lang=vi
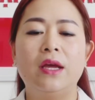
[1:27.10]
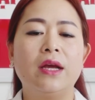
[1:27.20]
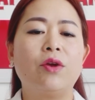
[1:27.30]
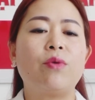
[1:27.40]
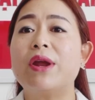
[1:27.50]

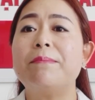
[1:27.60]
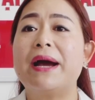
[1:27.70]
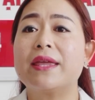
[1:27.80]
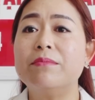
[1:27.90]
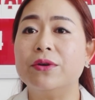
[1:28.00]
cái rate ba
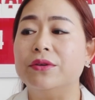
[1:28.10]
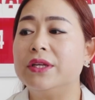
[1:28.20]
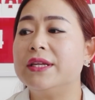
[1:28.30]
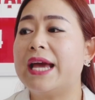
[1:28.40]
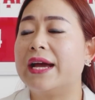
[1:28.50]
chấm rưỡi
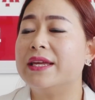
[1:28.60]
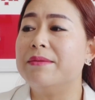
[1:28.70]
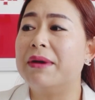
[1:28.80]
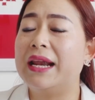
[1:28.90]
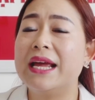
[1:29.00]
chứ dạy gì
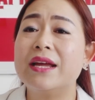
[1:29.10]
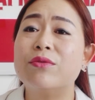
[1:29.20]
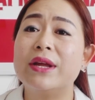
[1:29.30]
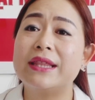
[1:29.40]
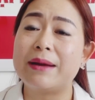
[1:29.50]
mà lấy cái
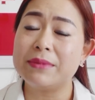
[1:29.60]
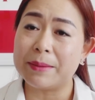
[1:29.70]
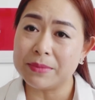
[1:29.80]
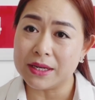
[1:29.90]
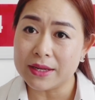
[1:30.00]
rate tám
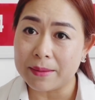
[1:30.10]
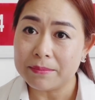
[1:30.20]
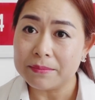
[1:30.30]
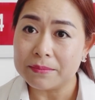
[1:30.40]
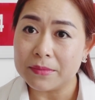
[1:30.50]
chấm chín chấm
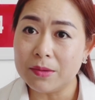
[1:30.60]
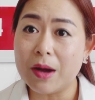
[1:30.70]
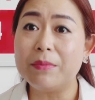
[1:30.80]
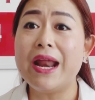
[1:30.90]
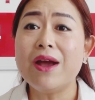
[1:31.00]
đúng
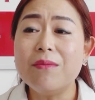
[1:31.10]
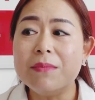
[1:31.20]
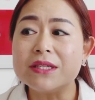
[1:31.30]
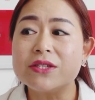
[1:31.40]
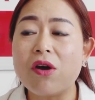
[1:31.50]
không nếu
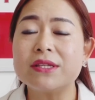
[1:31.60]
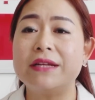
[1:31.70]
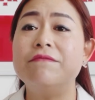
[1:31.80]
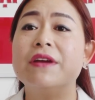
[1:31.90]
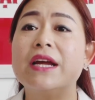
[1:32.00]
mà so
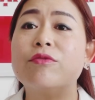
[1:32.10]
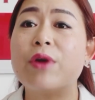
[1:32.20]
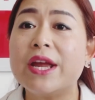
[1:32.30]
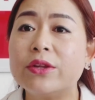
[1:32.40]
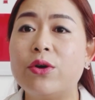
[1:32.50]
sánh về cái
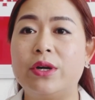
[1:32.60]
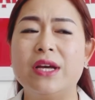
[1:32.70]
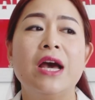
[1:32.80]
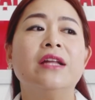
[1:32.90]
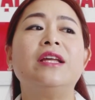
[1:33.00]
rate thôi đó
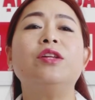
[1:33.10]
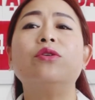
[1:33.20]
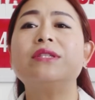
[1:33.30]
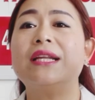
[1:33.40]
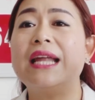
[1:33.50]
thì
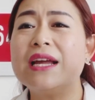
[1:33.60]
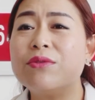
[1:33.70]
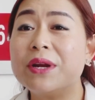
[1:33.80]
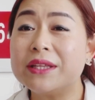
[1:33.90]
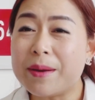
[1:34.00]
tôi sẽ lấy cái
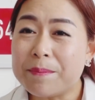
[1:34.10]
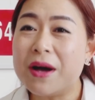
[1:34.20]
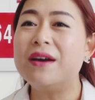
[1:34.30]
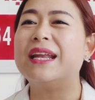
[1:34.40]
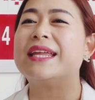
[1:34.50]
rate thấp
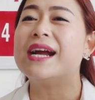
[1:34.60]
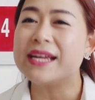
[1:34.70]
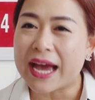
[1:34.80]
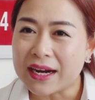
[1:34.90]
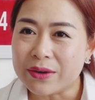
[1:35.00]
hơn là chắc
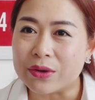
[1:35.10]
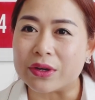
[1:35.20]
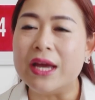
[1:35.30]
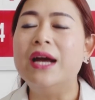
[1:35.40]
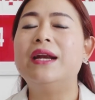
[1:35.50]
chắn rồi
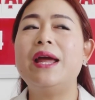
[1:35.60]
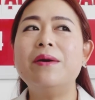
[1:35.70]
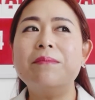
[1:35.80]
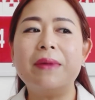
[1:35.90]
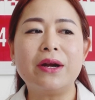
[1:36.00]
nếu
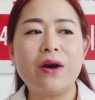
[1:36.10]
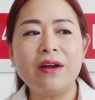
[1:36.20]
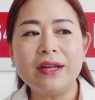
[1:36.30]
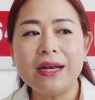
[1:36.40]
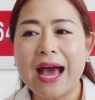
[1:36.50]
mà
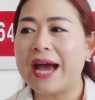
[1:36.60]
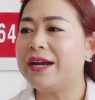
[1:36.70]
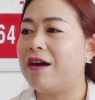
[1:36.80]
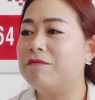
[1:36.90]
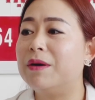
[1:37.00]
nói đến hai
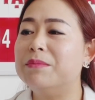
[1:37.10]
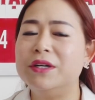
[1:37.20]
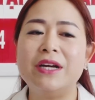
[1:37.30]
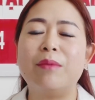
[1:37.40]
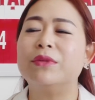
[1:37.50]
đồng và
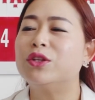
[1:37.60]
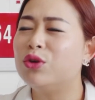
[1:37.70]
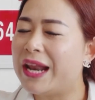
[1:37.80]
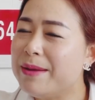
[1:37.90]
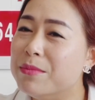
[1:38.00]
10 đồng thì tôi
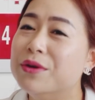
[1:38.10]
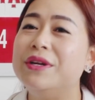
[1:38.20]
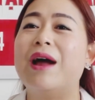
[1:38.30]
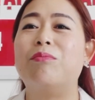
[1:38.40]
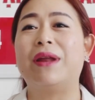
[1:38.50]
lấy
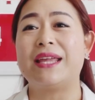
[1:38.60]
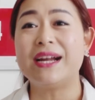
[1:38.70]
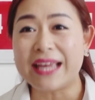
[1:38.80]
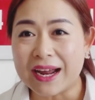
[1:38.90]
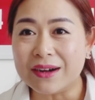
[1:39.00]
10 đồng là
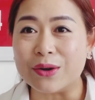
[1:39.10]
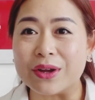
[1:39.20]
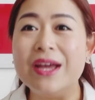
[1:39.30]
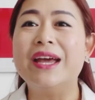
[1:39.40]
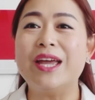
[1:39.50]
chắc chắn rồi
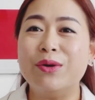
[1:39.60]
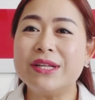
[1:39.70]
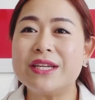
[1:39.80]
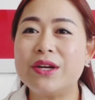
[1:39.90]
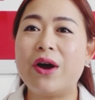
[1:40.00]
hiểu ý
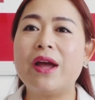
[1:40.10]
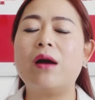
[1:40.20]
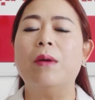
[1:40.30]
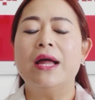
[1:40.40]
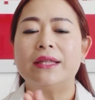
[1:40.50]
trên nói
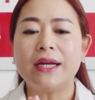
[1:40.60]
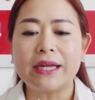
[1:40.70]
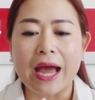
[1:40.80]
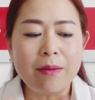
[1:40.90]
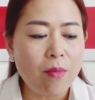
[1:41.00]
không tất
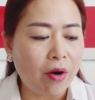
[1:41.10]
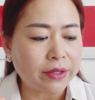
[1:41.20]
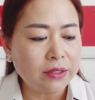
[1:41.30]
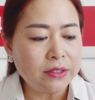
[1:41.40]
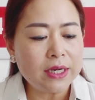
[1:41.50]
cả mọi
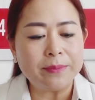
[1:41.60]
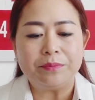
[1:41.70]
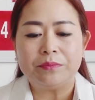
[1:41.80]
thứ á